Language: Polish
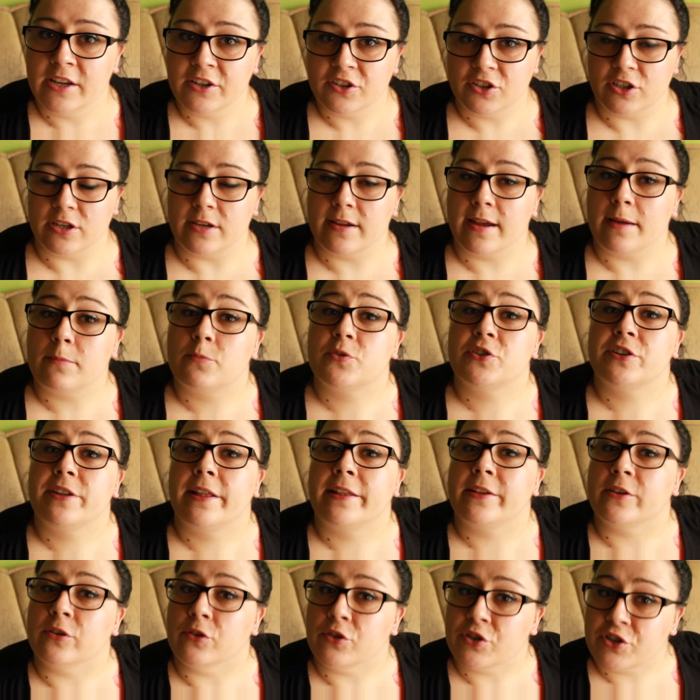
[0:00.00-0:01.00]
Czyli ja muszę na
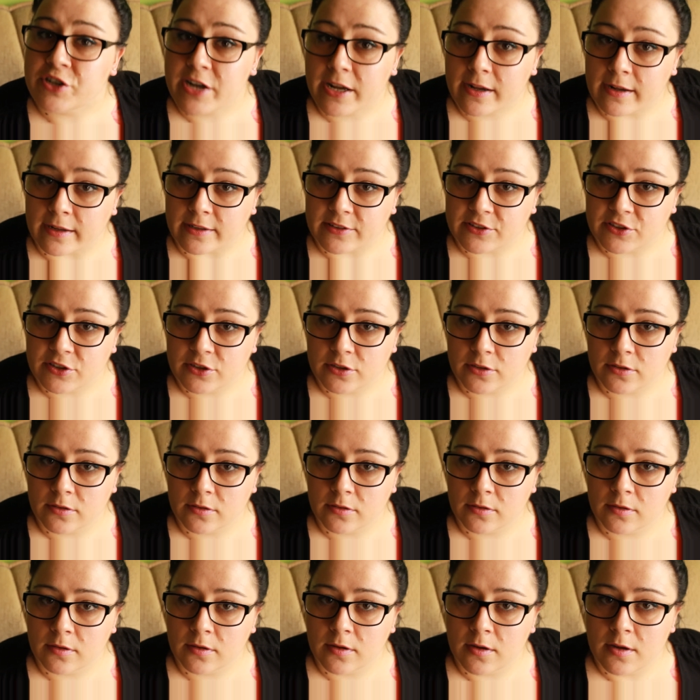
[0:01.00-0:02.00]
niego szczekać.
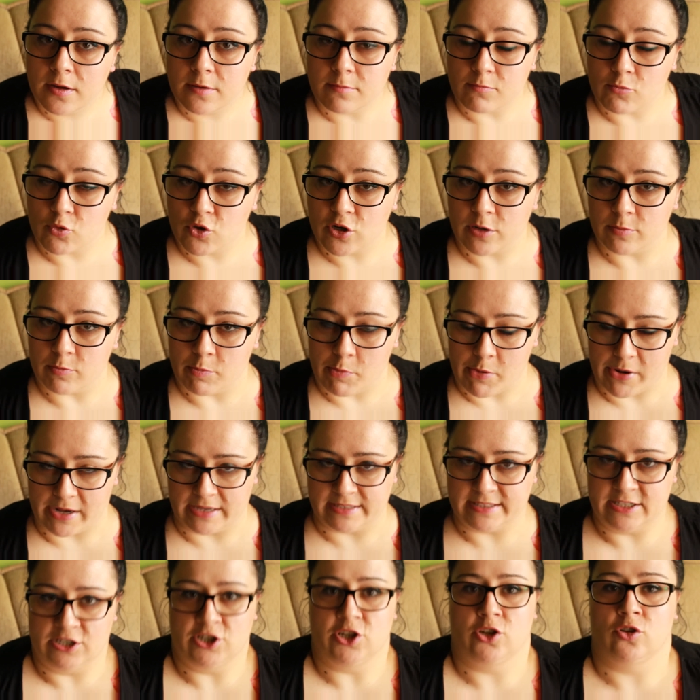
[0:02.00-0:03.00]
Muszę mu
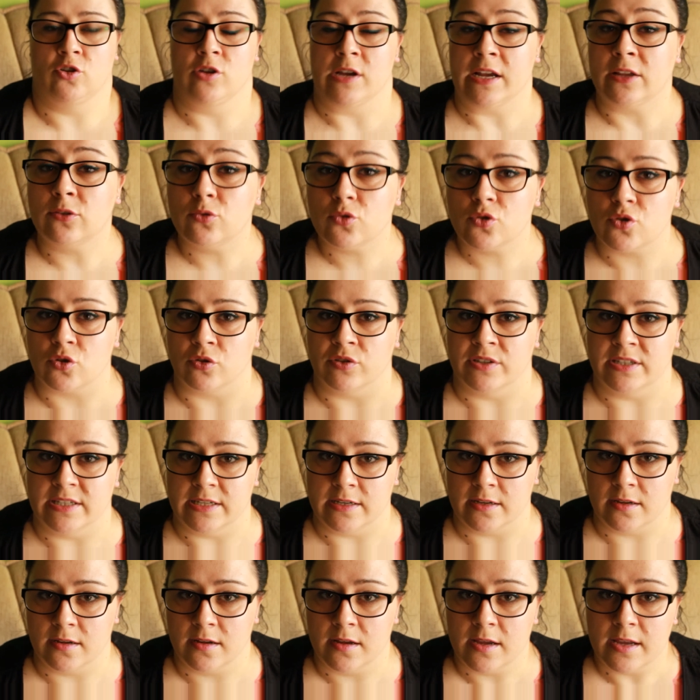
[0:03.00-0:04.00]
pokazać, że to ja tu rządzę
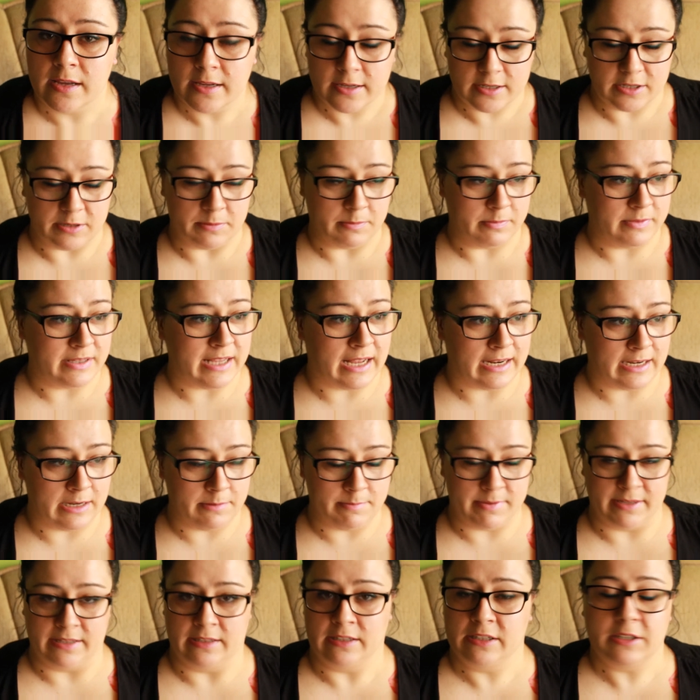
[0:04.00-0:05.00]
im
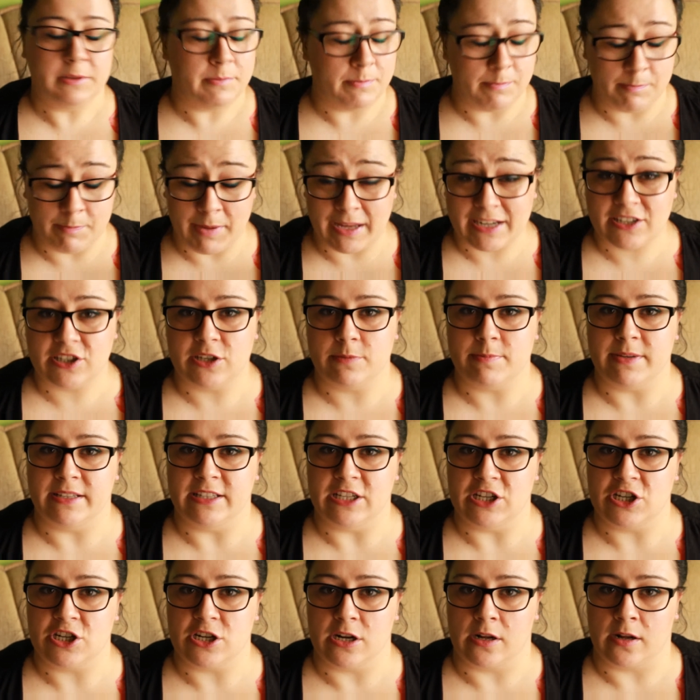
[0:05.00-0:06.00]
dalej, im bardziej
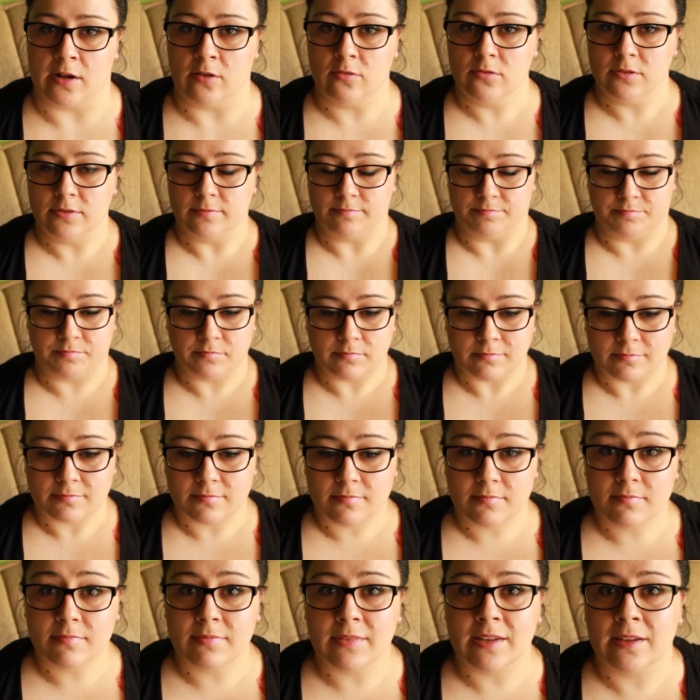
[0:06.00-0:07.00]
będę szczekał,
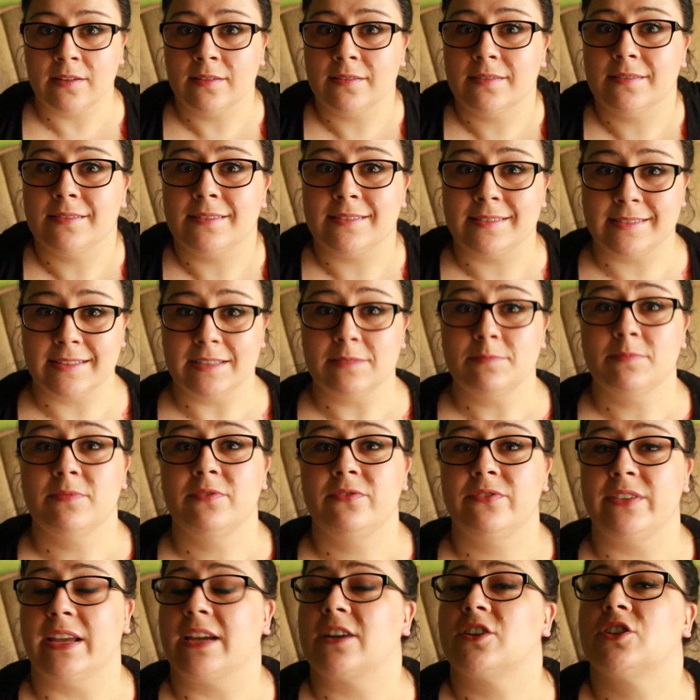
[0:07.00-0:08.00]

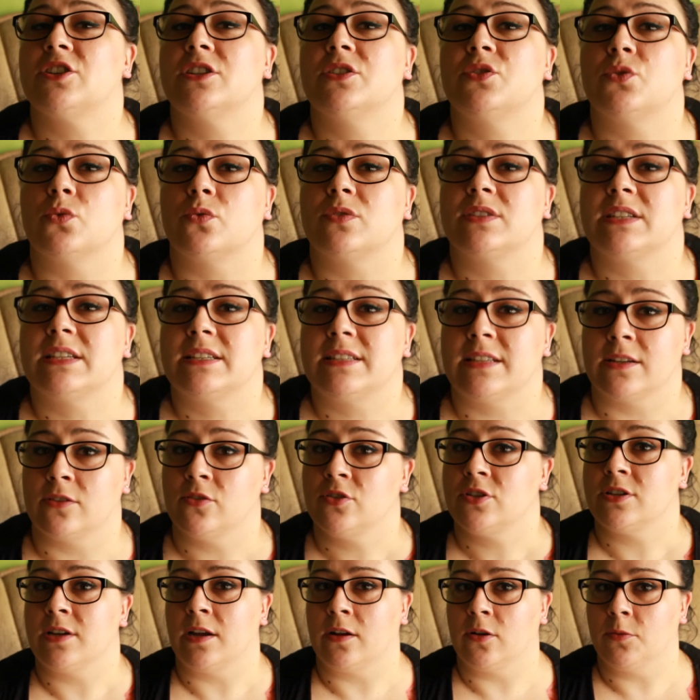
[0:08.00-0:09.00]
tym większy sukces
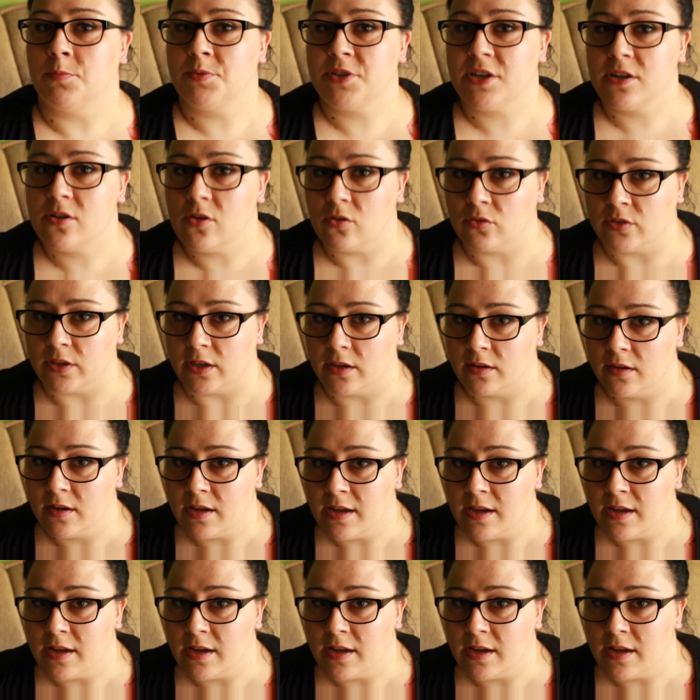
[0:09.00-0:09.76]
tego, że ja go przegonię.